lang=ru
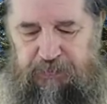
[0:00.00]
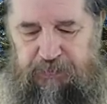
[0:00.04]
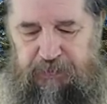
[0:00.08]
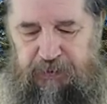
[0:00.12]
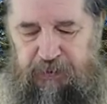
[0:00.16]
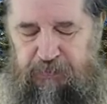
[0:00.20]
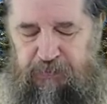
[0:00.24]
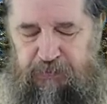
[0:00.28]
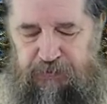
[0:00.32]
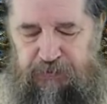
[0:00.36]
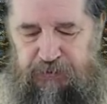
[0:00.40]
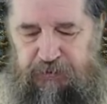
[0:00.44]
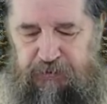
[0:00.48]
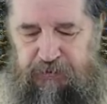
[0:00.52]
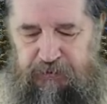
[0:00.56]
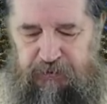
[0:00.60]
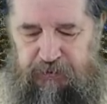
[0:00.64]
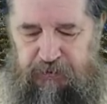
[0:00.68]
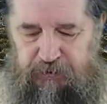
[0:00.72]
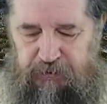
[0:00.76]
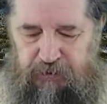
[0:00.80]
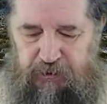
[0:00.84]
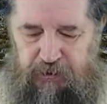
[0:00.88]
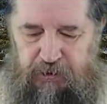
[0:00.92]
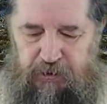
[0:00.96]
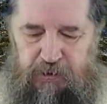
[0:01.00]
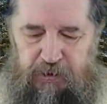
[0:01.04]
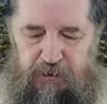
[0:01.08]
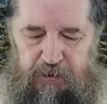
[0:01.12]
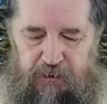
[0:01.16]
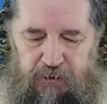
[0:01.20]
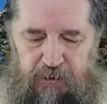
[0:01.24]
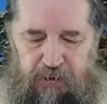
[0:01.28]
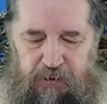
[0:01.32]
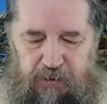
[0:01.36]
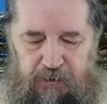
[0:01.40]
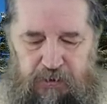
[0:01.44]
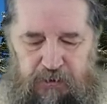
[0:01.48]
потому что здесь
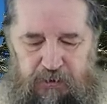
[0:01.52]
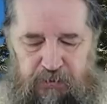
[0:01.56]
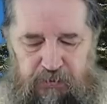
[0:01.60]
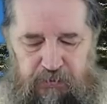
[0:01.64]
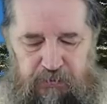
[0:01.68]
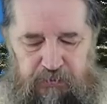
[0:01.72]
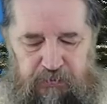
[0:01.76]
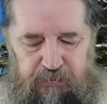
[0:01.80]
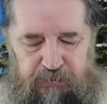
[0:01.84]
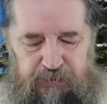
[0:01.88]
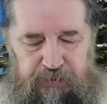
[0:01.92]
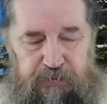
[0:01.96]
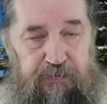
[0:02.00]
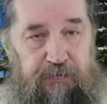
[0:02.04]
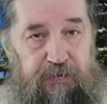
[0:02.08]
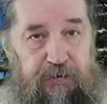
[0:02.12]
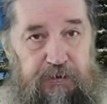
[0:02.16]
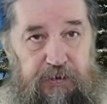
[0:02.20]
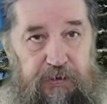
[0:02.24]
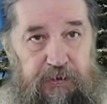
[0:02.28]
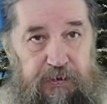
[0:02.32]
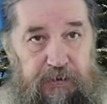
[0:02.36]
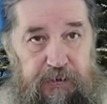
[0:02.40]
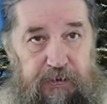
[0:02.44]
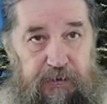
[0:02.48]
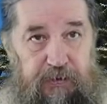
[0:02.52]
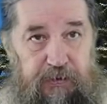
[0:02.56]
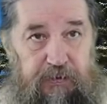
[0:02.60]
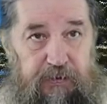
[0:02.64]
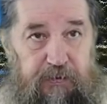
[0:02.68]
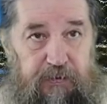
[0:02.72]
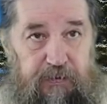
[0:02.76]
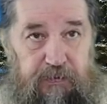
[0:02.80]
удивительный,